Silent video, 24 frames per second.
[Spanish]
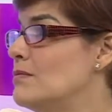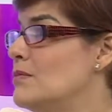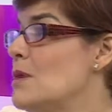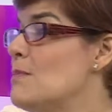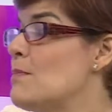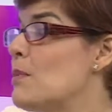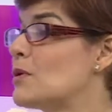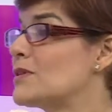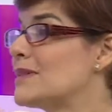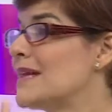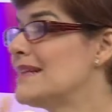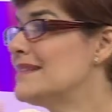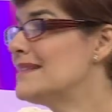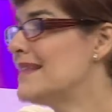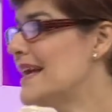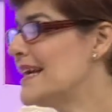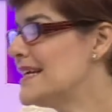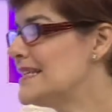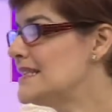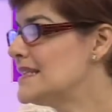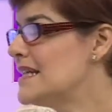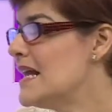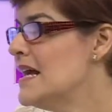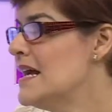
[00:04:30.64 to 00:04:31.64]
Lo, importante
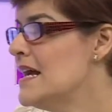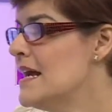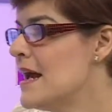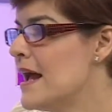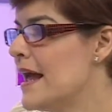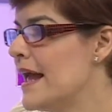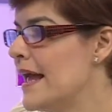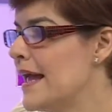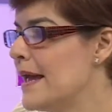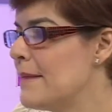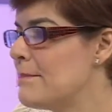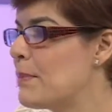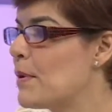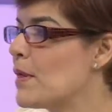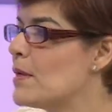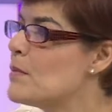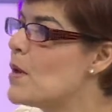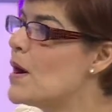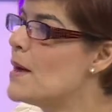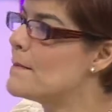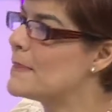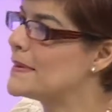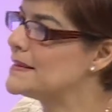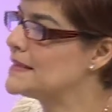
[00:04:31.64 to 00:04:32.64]
es, eh,
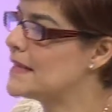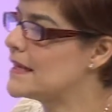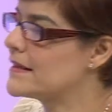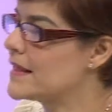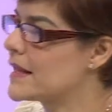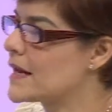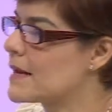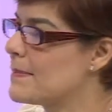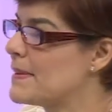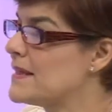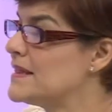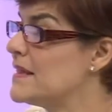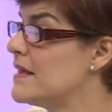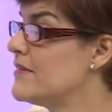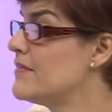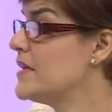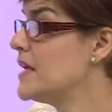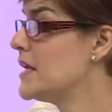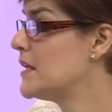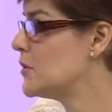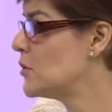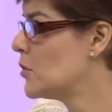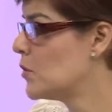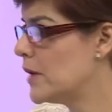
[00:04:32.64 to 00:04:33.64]
podemos empezar de repente
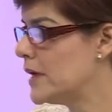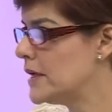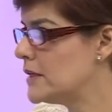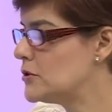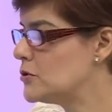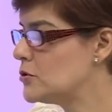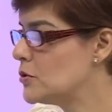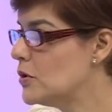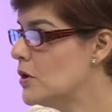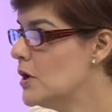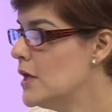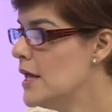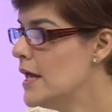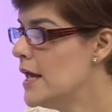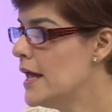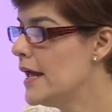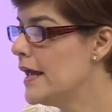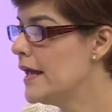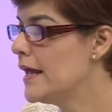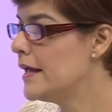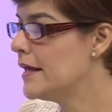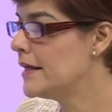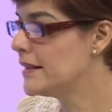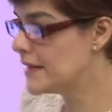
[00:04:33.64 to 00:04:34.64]
viendo eso.
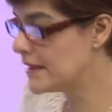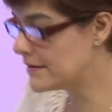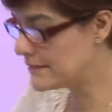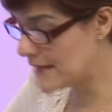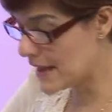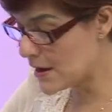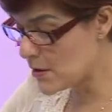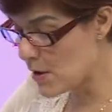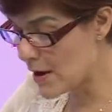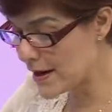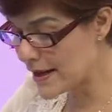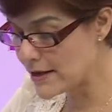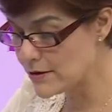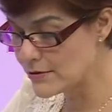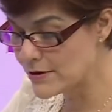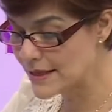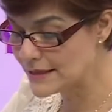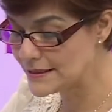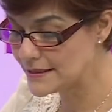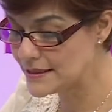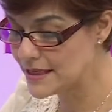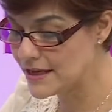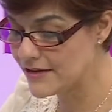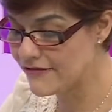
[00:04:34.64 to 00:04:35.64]
Eh, tengo aquí una
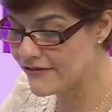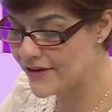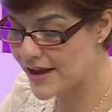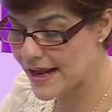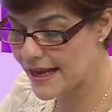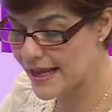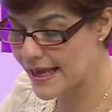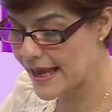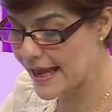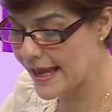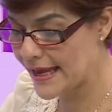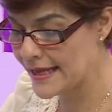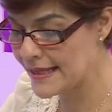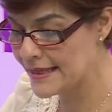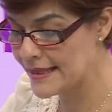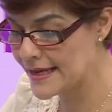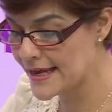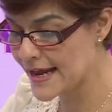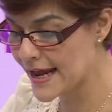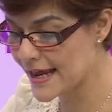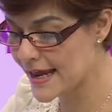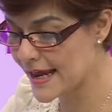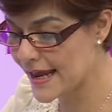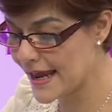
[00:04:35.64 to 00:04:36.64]
cifra que
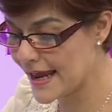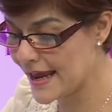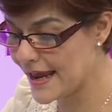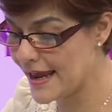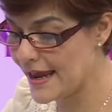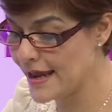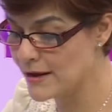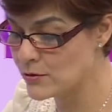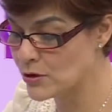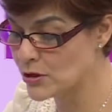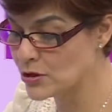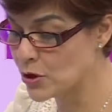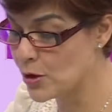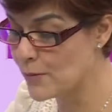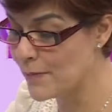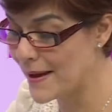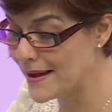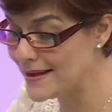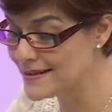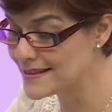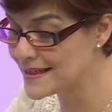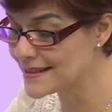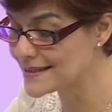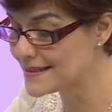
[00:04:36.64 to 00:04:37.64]
indica que en nuestro
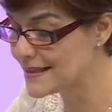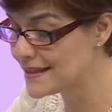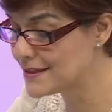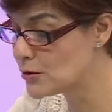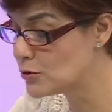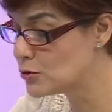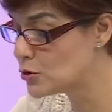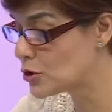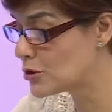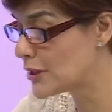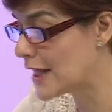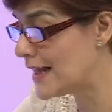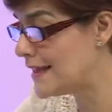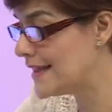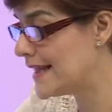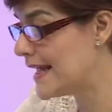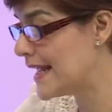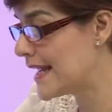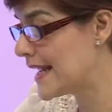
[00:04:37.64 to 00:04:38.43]
país existe un total de